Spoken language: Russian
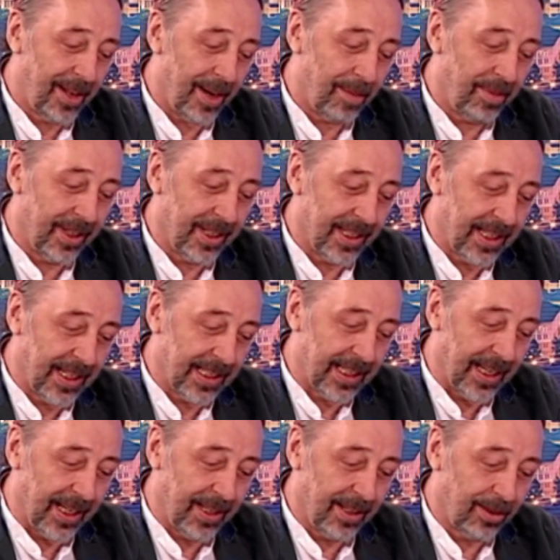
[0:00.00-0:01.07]
как бы это
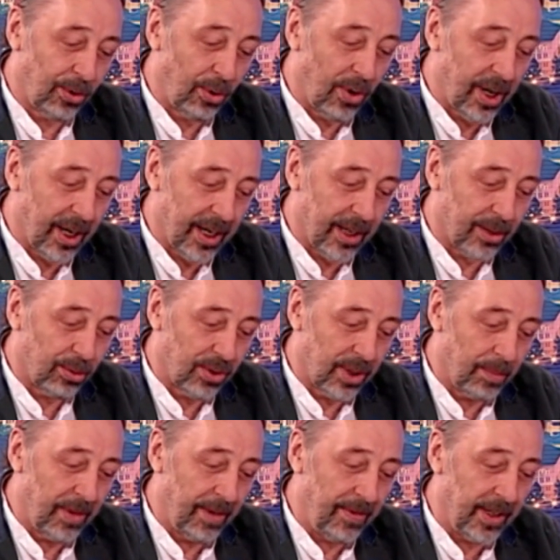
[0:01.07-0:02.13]
сказать, столько раз
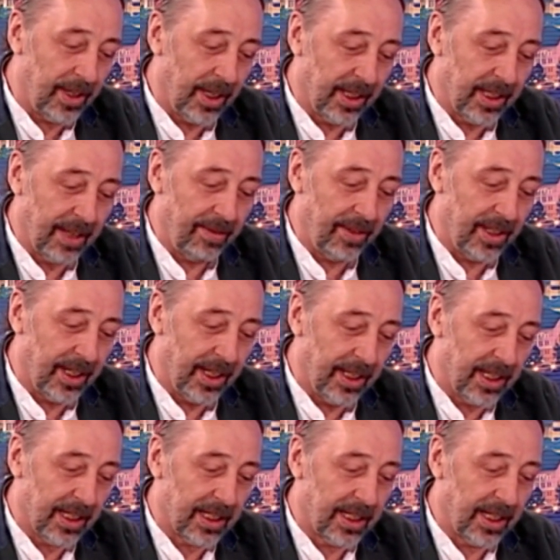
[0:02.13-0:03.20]
уже мы видели, да видели
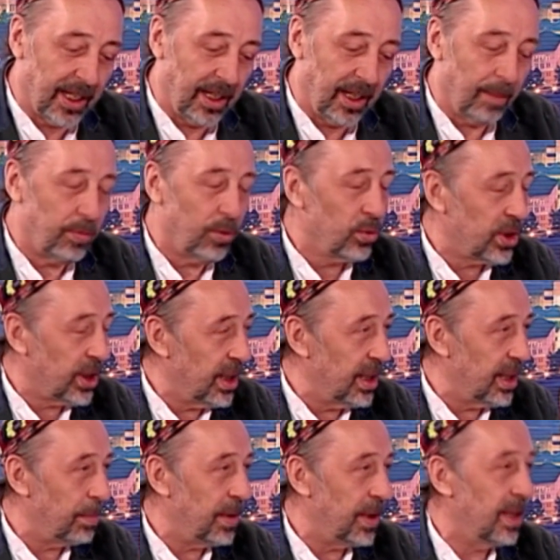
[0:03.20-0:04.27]
на сцене и
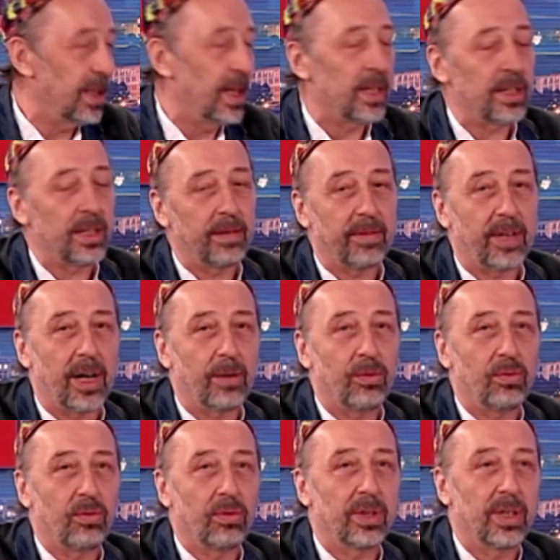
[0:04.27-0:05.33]
Пушкина переиначенного, как
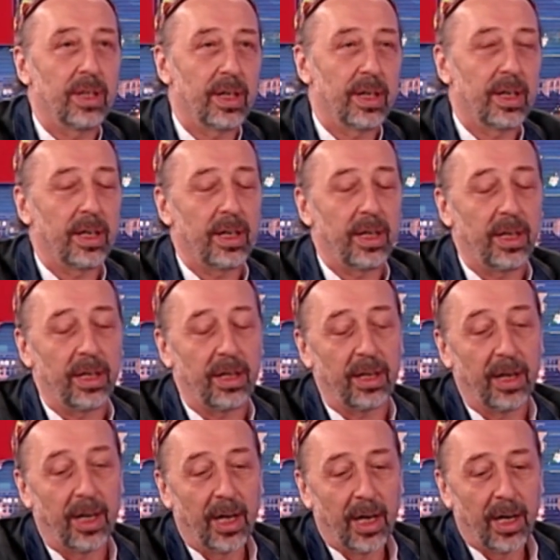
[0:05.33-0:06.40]
угодно,
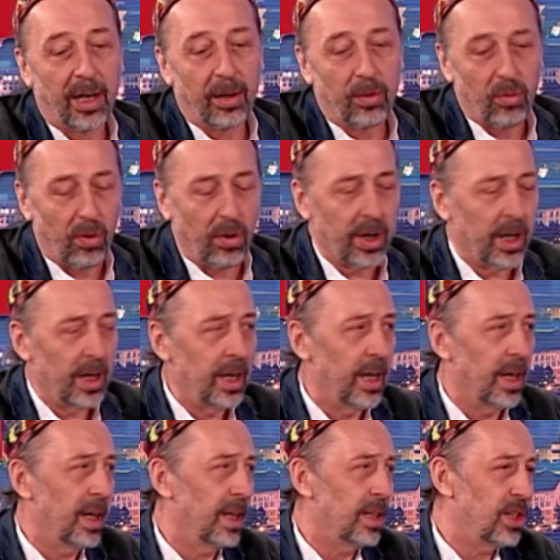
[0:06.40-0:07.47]
и
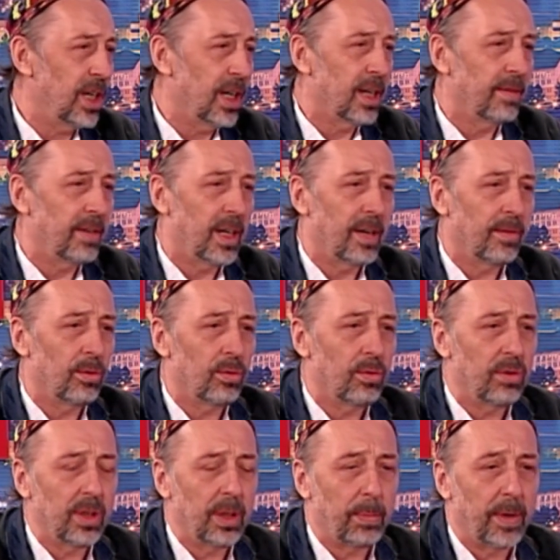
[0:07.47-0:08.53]
Гоголя, и Чехова, и кого
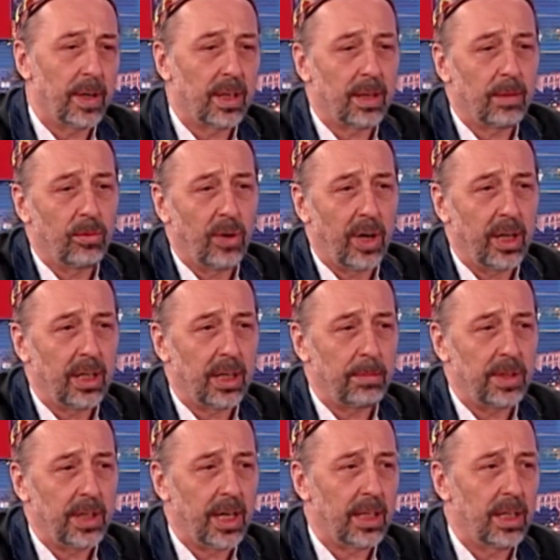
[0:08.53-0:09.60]
угодно, поэтому они там
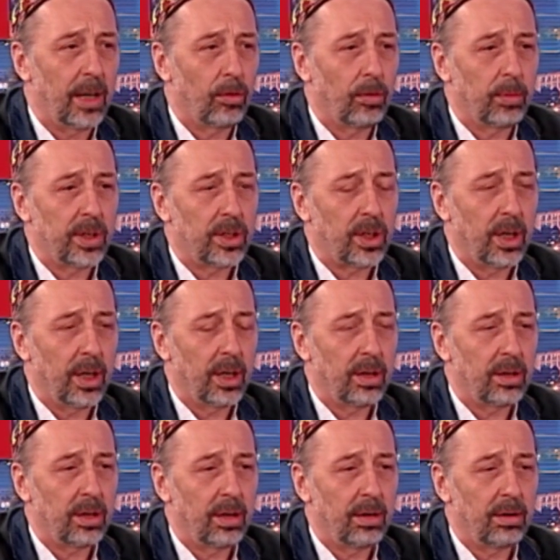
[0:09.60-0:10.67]
сидят на
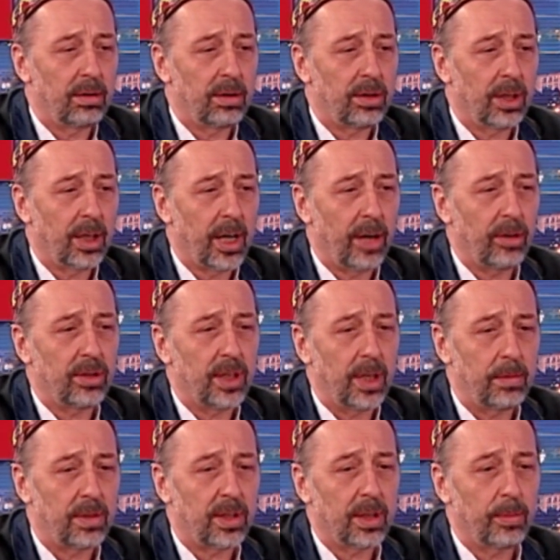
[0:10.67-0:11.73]
облачке, э, щелкают
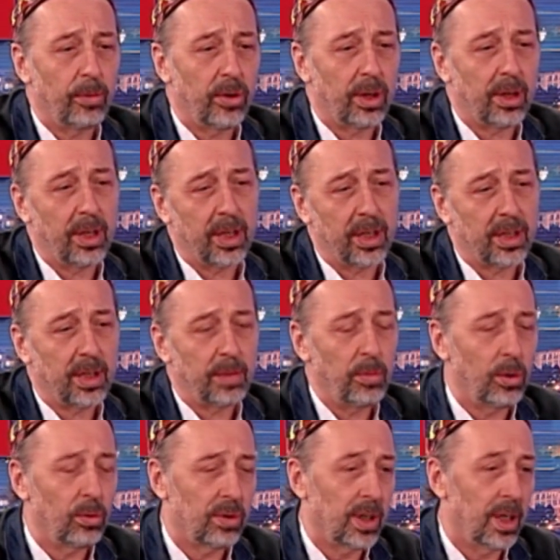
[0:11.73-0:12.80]
семечки, смотрят на нас,
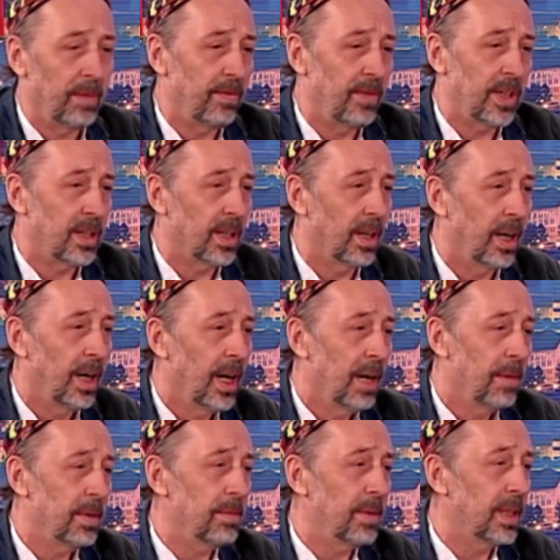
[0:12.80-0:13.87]
смеются, им весело.
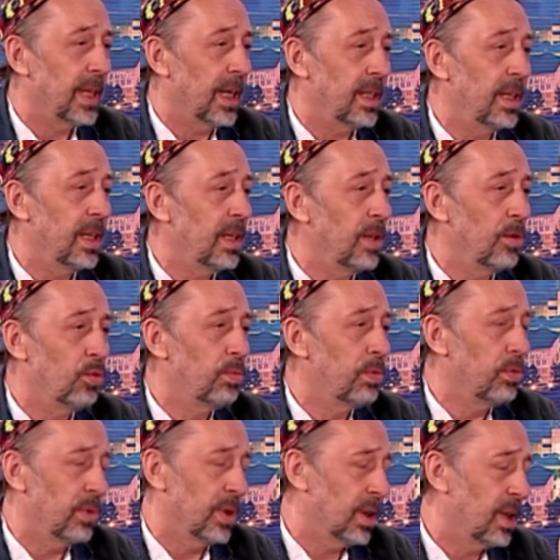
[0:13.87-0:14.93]
Понимаете, от них не
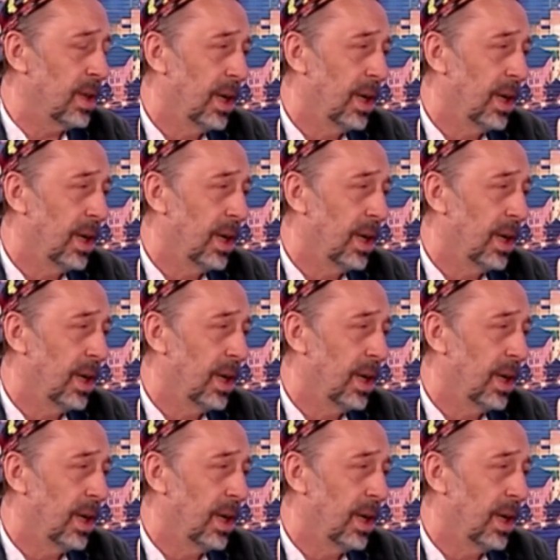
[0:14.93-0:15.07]
убудет,